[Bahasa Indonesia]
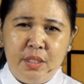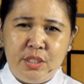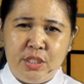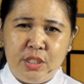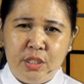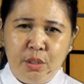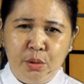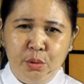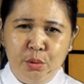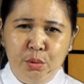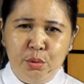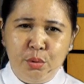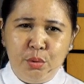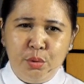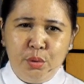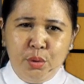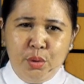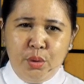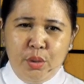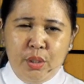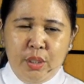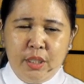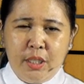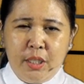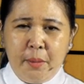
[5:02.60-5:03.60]
berseru,
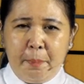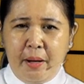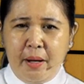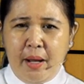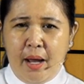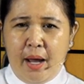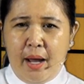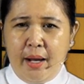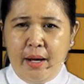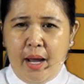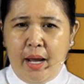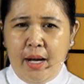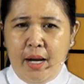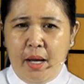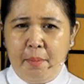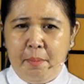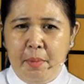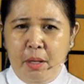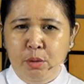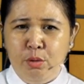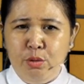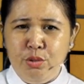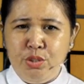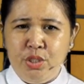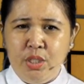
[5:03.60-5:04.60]
kepada anak-anak
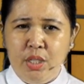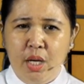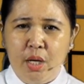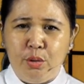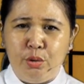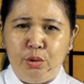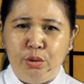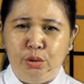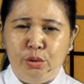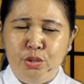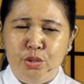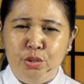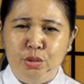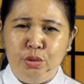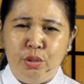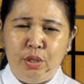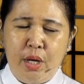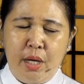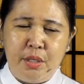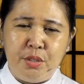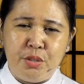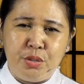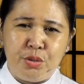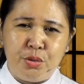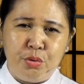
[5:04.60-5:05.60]
manusia
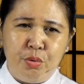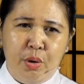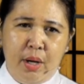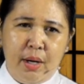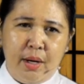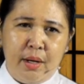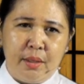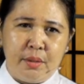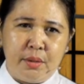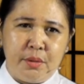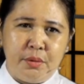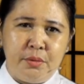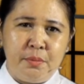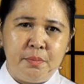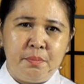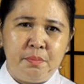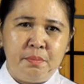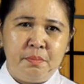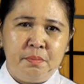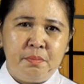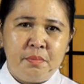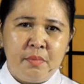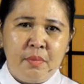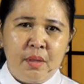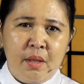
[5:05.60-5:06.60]
kutujukan suaraku.
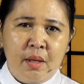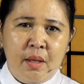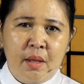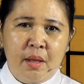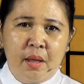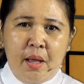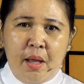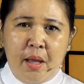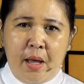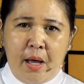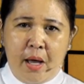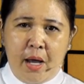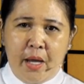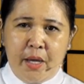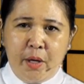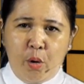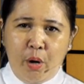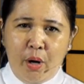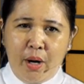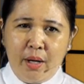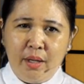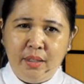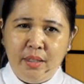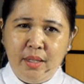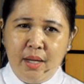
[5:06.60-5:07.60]
Hai
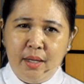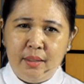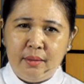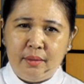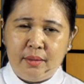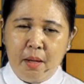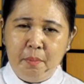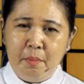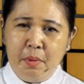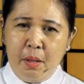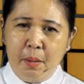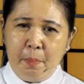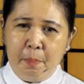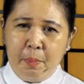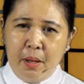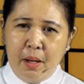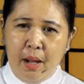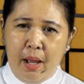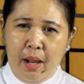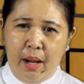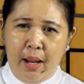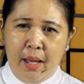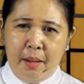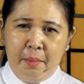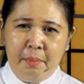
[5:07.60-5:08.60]
orang yang tak
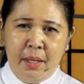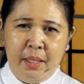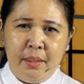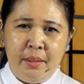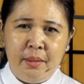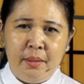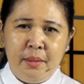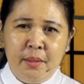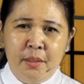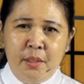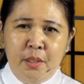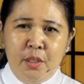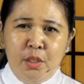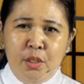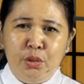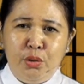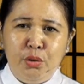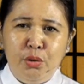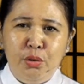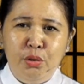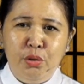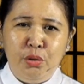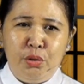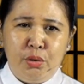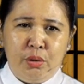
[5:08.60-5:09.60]
berpengalaman,
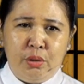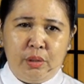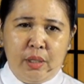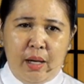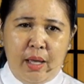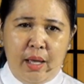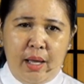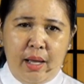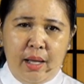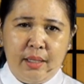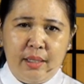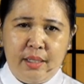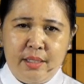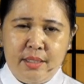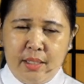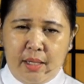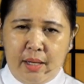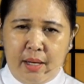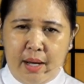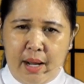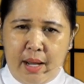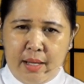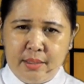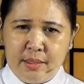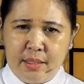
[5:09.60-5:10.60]
tuntutlah
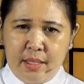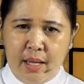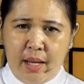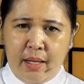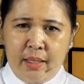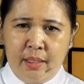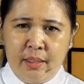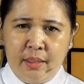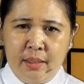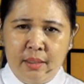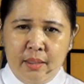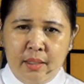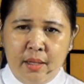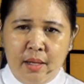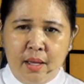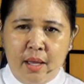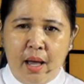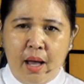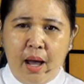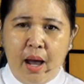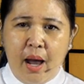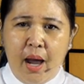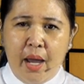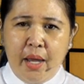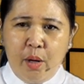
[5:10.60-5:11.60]
kecerdasan.
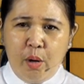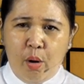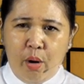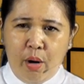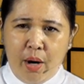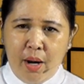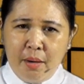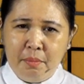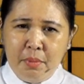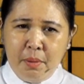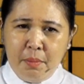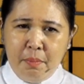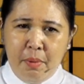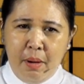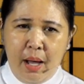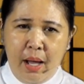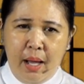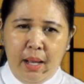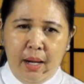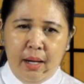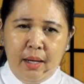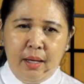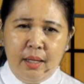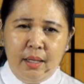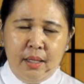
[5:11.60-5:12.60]
Hai orang
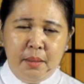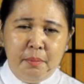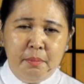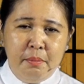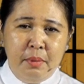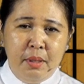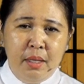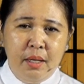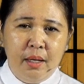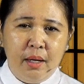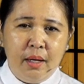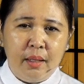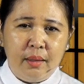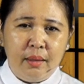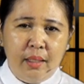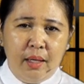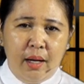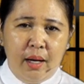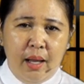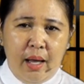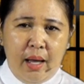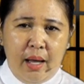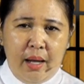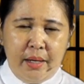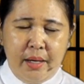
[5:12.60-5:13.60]
bebal,
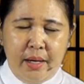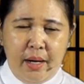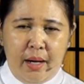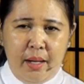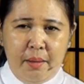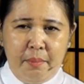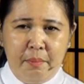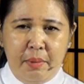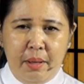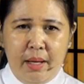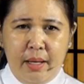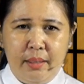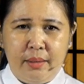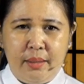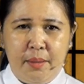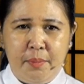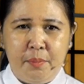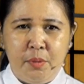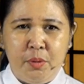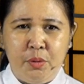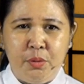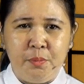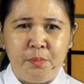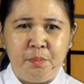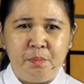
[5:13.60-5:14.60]
mengertilah dalam
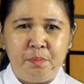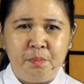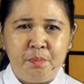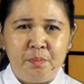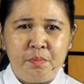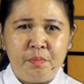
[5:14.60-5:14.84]
hatimu.